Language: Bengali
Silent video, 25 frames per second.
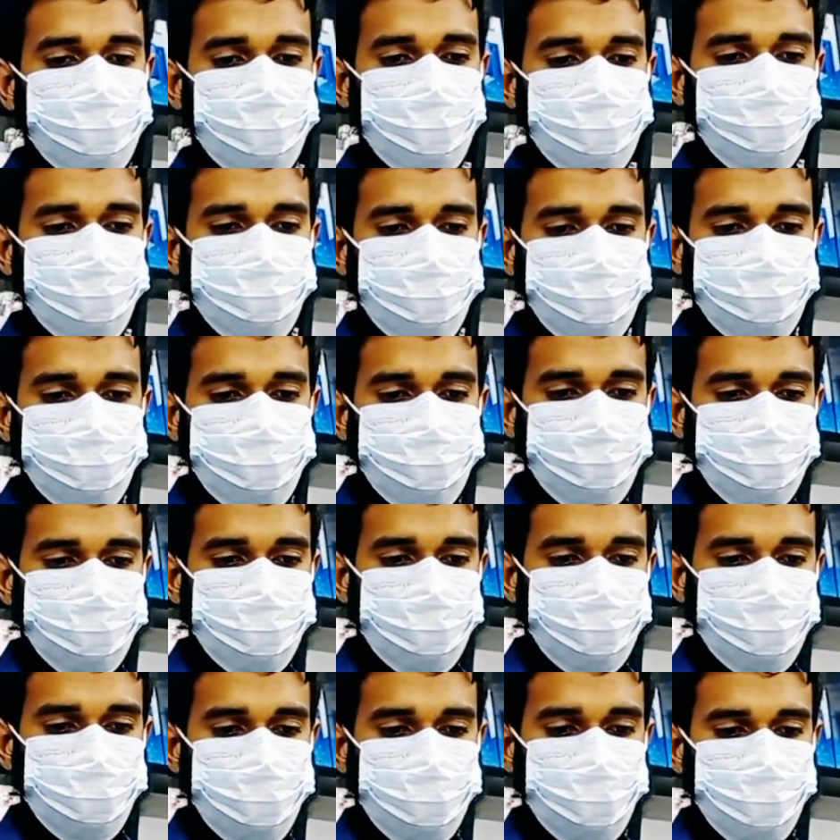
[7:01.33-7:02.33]
বেলা
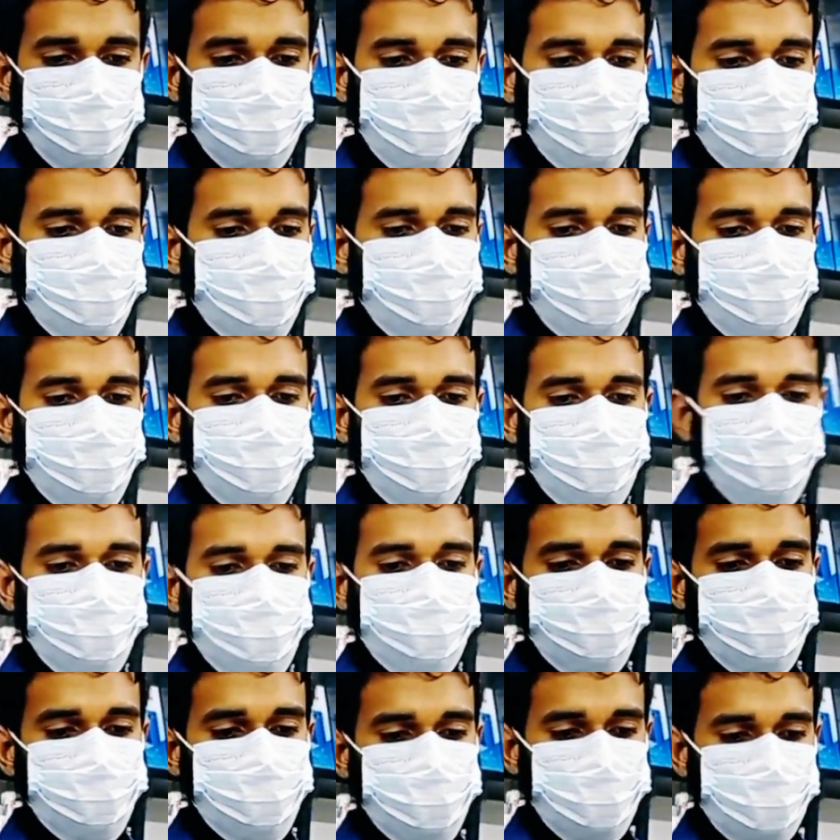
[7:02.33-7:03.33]
বা করতে
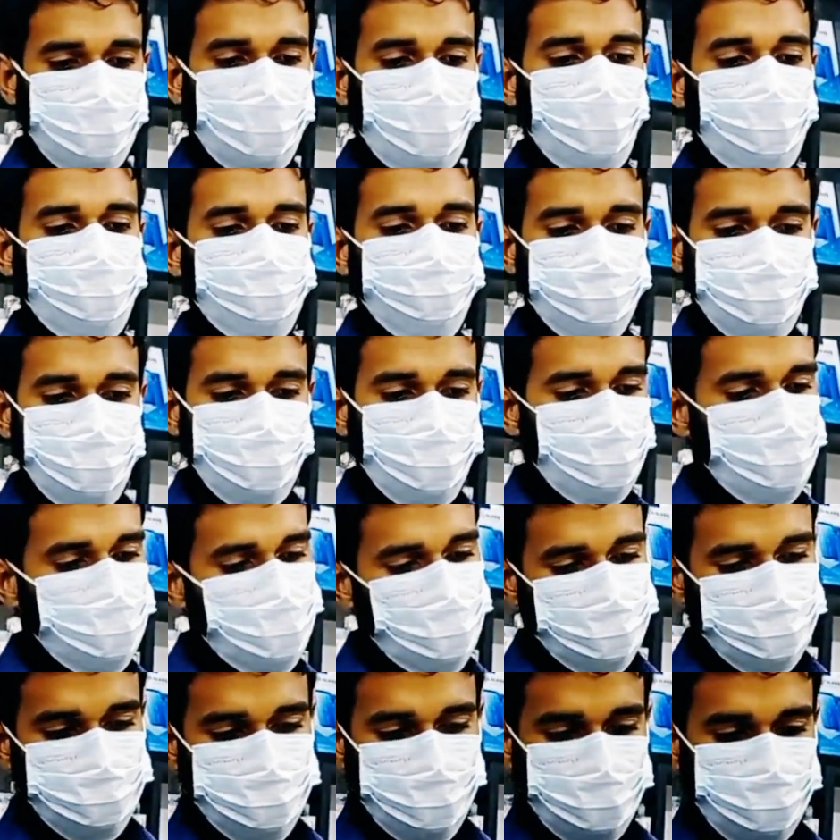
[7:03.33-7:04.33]
গেলে রাস্তায়
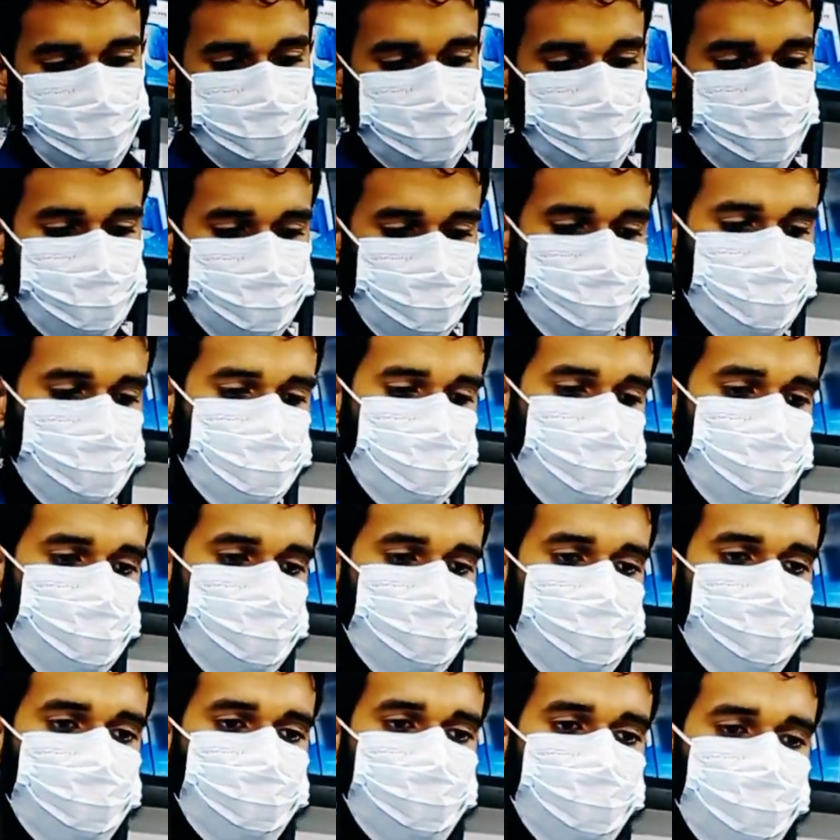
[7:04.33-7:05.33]
কাজ দিবে জি
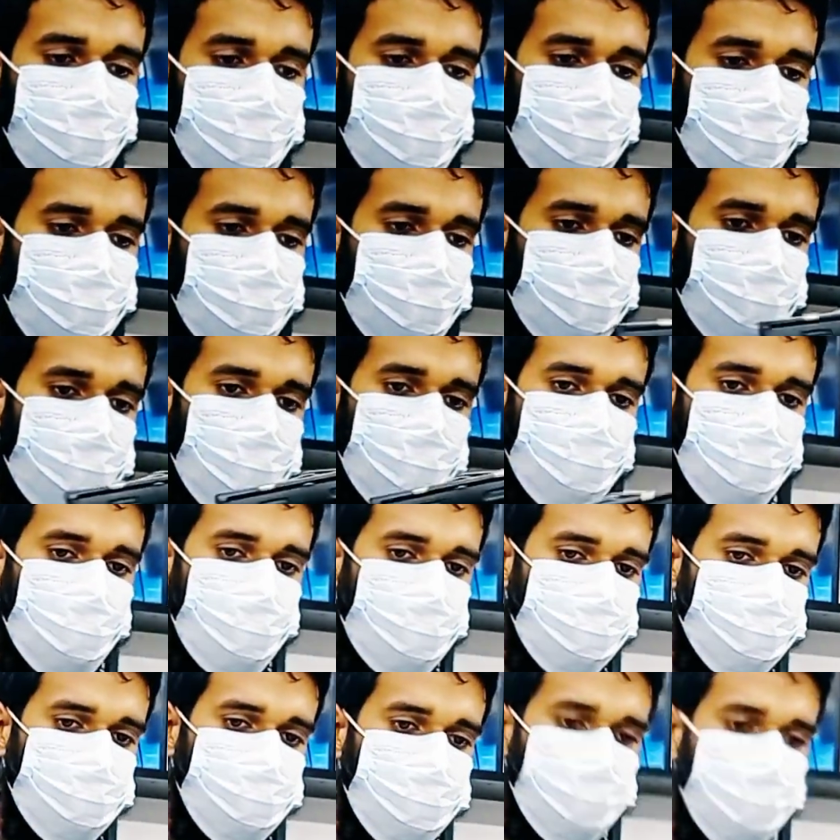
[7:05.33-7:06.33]
এটা
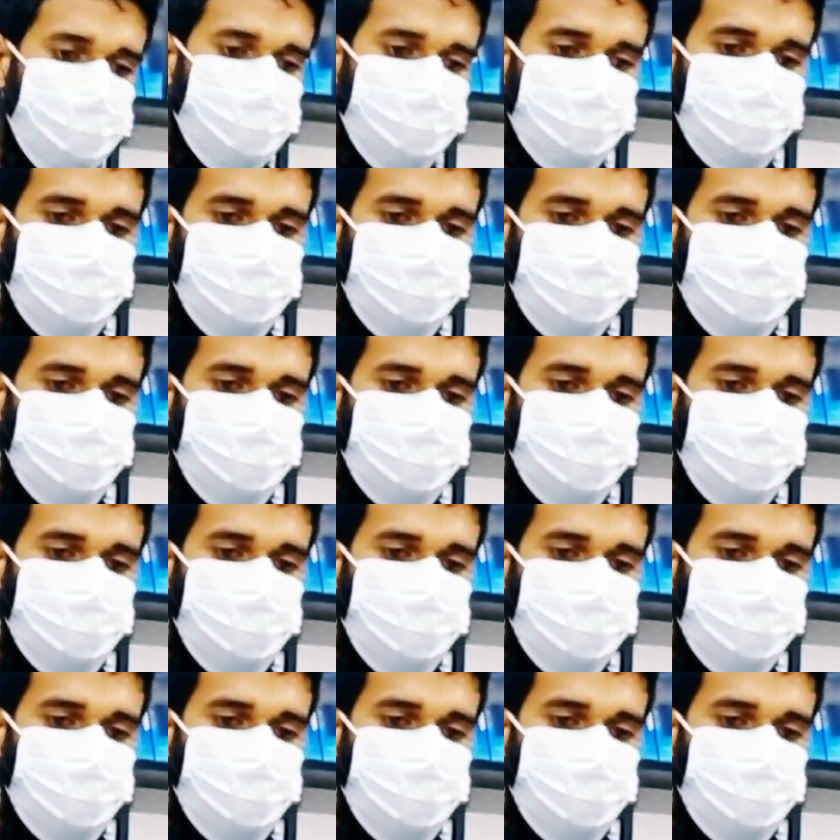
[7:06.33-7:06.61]
যদি